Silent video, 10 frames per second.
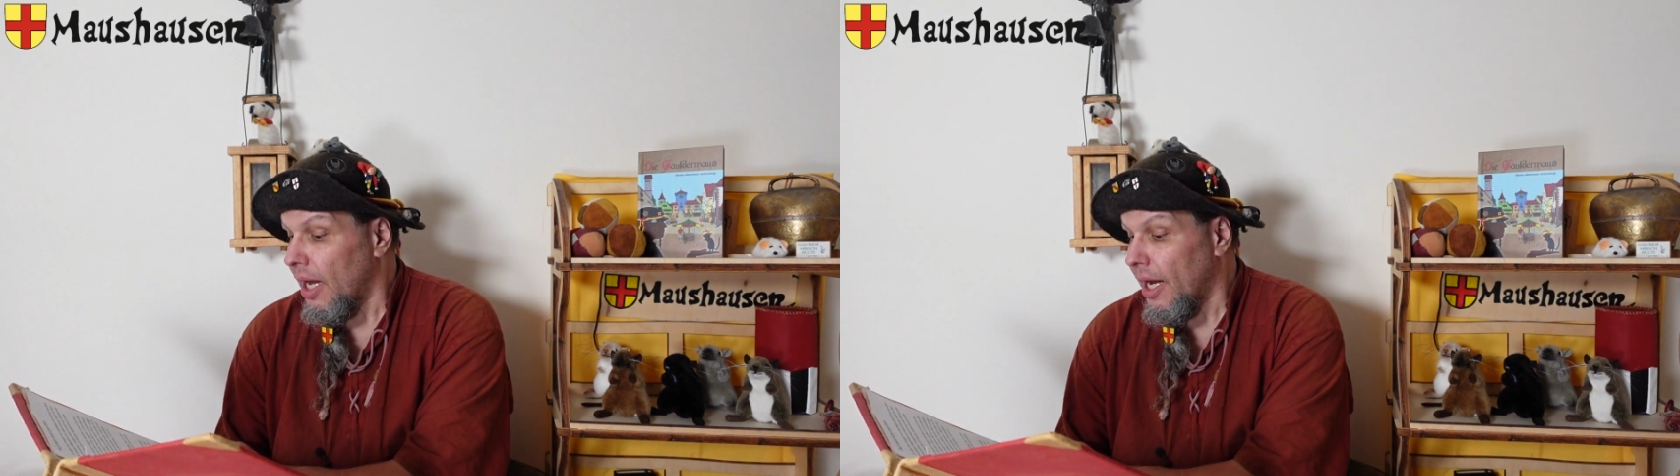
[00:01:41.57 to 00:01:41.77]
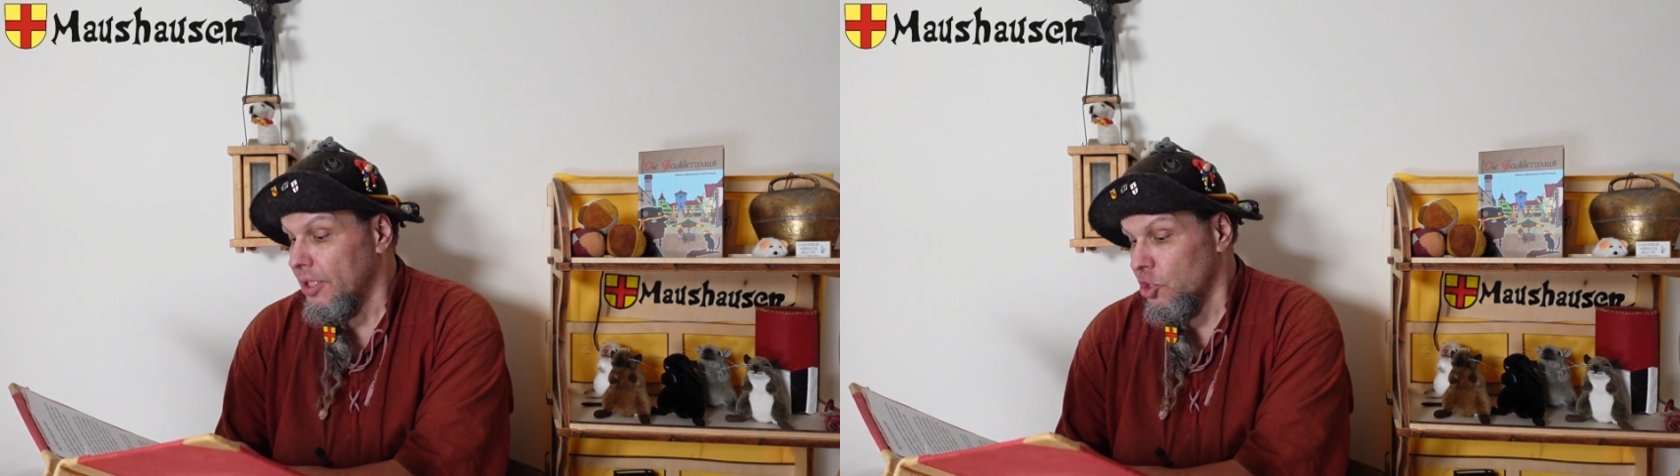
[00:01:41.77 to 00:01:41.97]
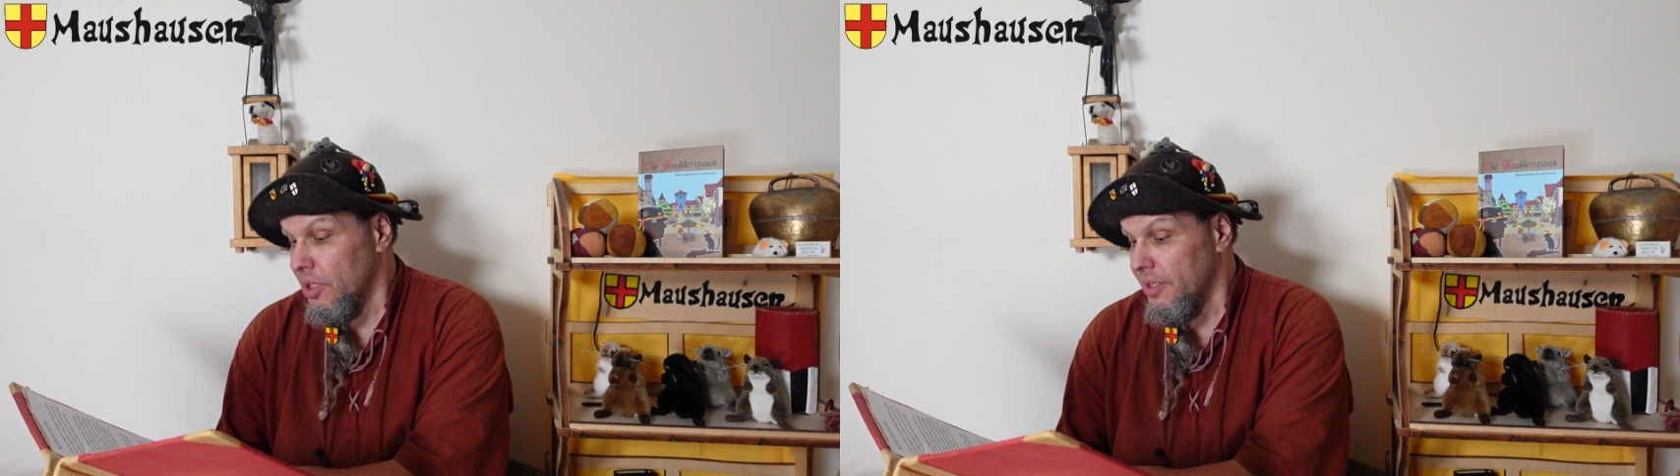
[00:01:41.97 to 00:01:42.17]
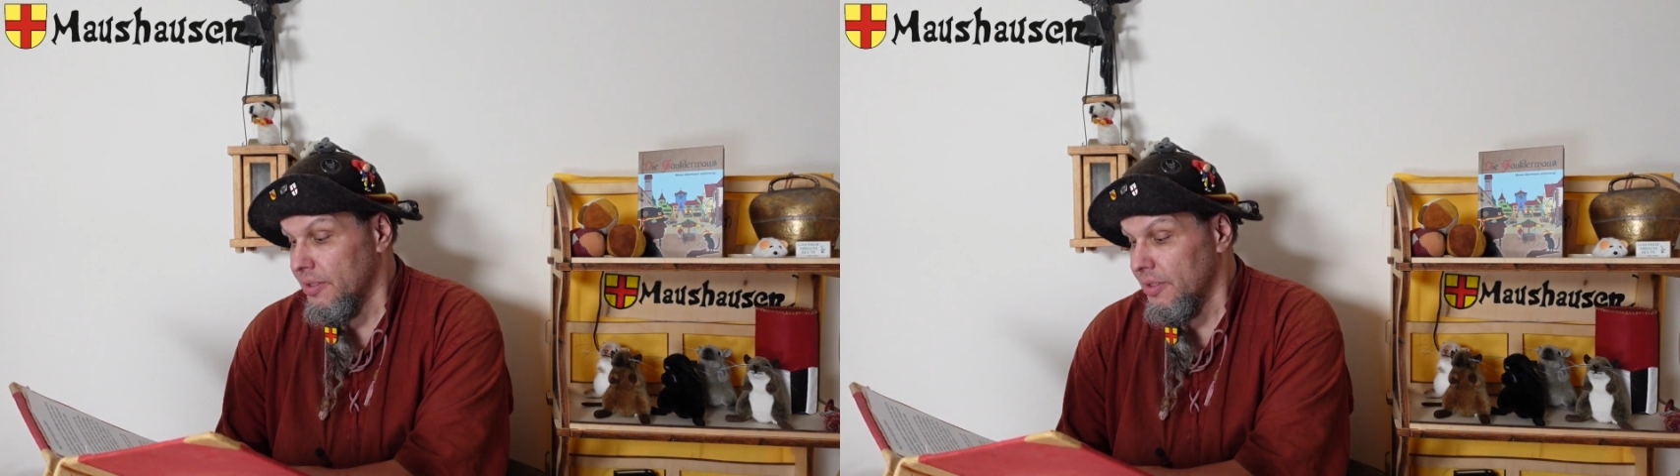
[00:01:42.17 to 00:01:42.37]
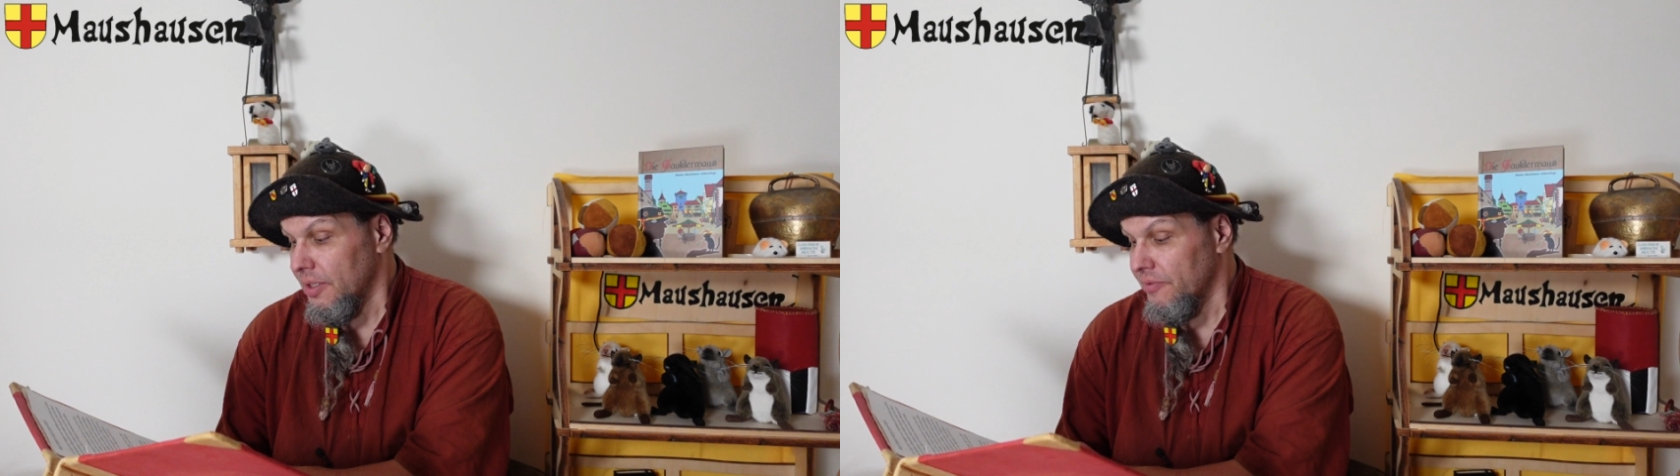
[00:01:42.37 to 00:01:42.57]

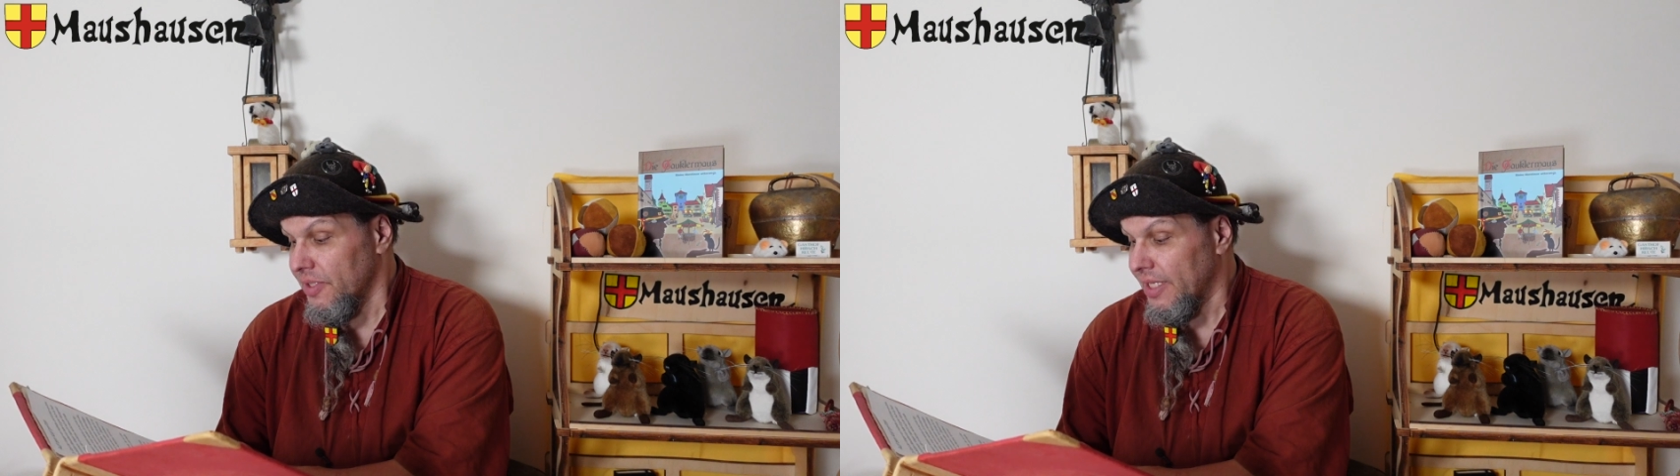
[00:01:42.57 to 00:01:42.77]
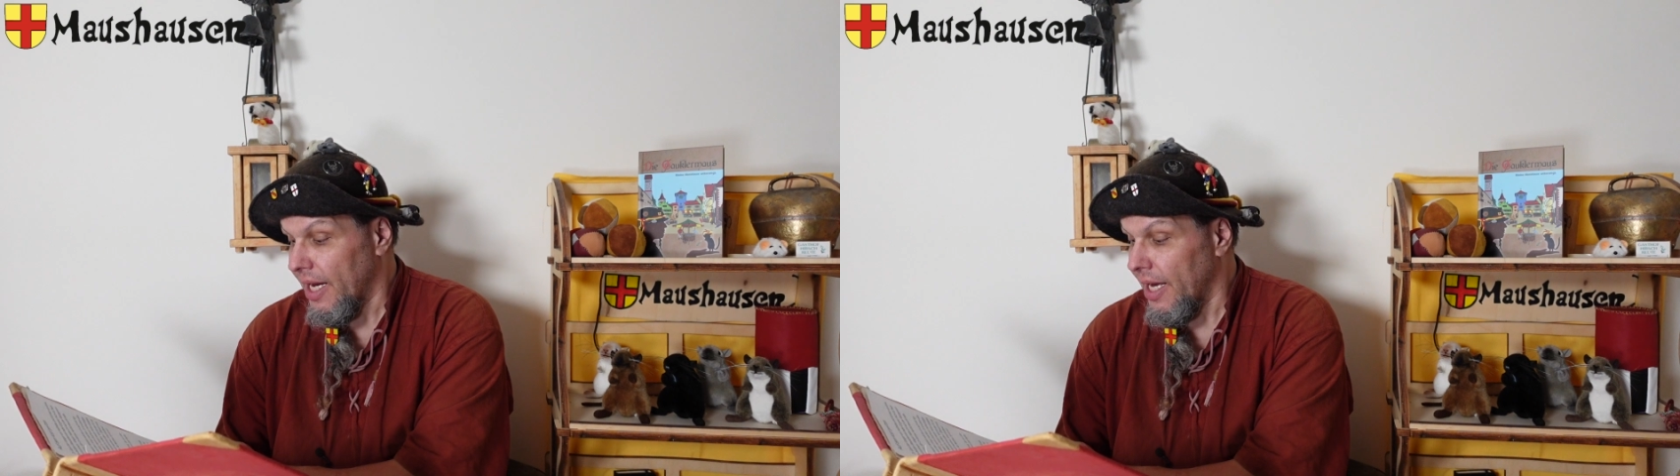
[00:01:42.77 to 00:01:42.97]
Anschließend wird der